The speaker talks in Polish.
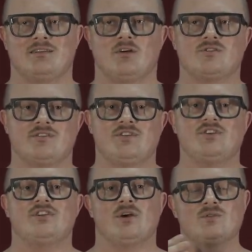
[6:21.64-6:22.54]

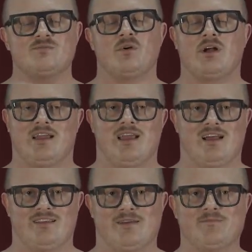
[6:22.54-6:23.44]
oczywiście
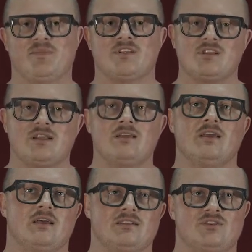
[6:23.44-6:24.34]
uspokajanie, czyli
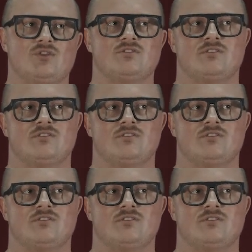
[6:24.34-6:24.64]
coś,